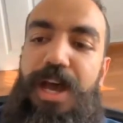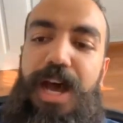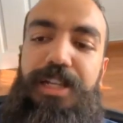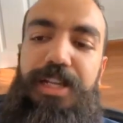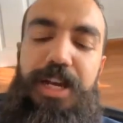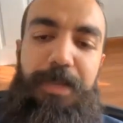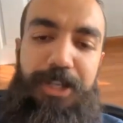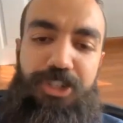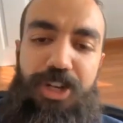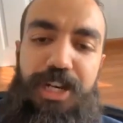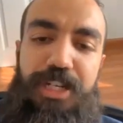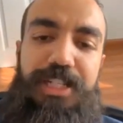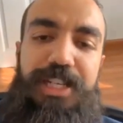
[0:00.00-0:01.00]
غتلقى بعد
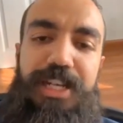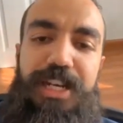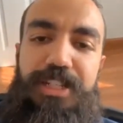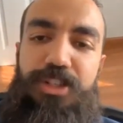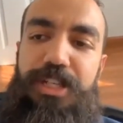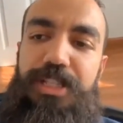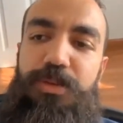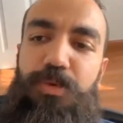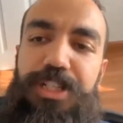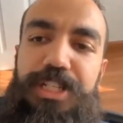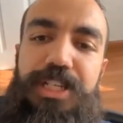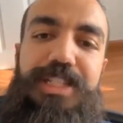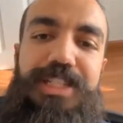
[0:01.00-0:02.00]
شهر كتلقى راسك
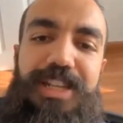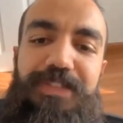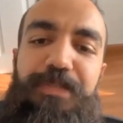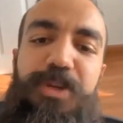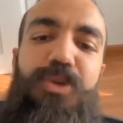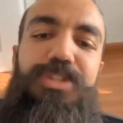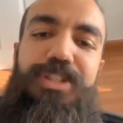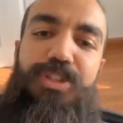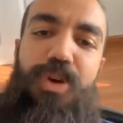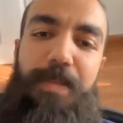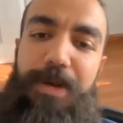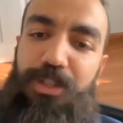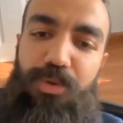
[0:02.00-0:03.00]
وليتي كتصرف
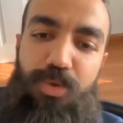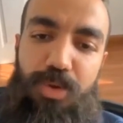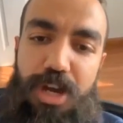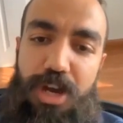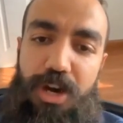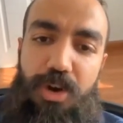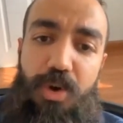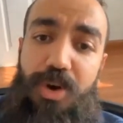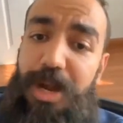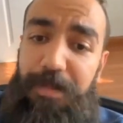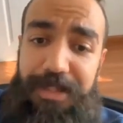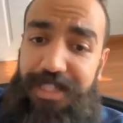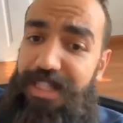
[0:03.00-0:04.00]
146 دولار
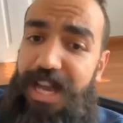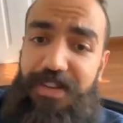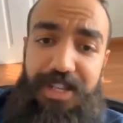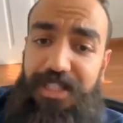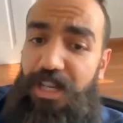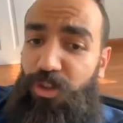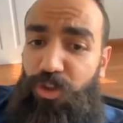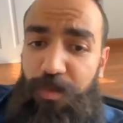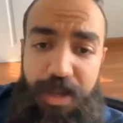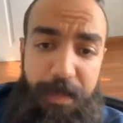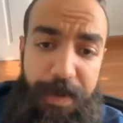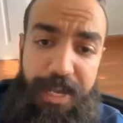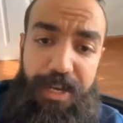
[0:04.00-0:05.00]
راه بزاف راه تقدم
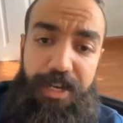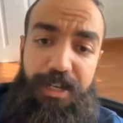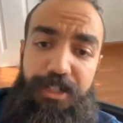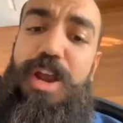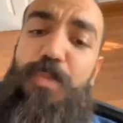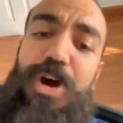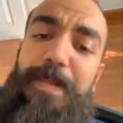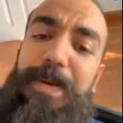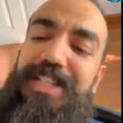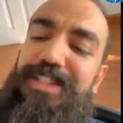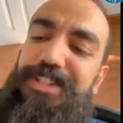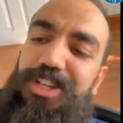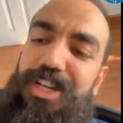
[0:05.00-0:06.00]
كبير المهم
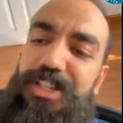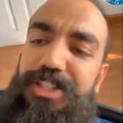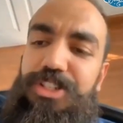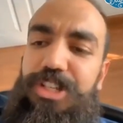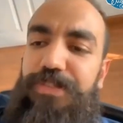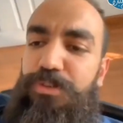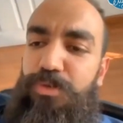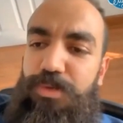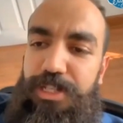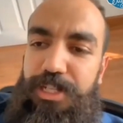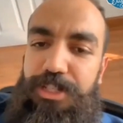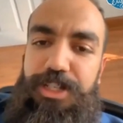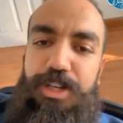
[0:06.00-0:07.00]
خاص تقيس انت فين
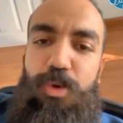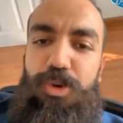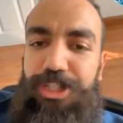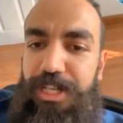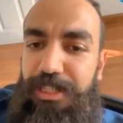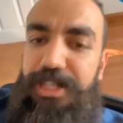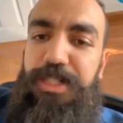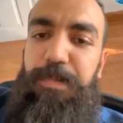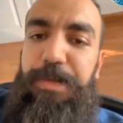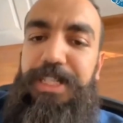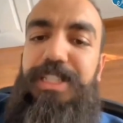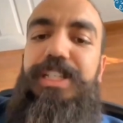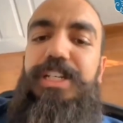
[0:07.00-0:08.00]
وصلتي واش
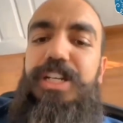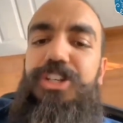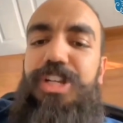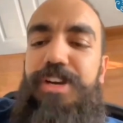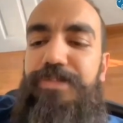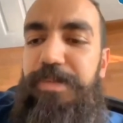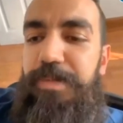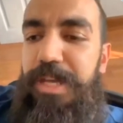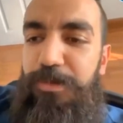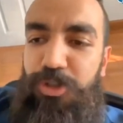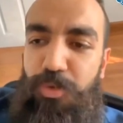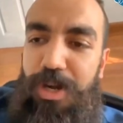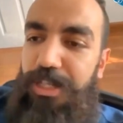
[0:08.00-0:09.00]
كتريسبكتي ديك 10%
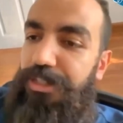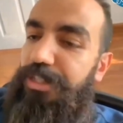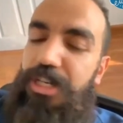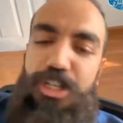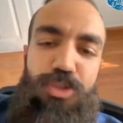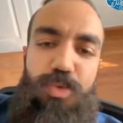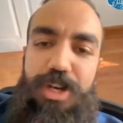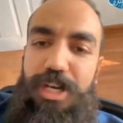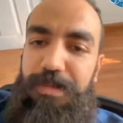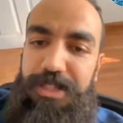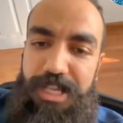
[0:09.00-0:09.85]
باش وعدت راسك ولا 5%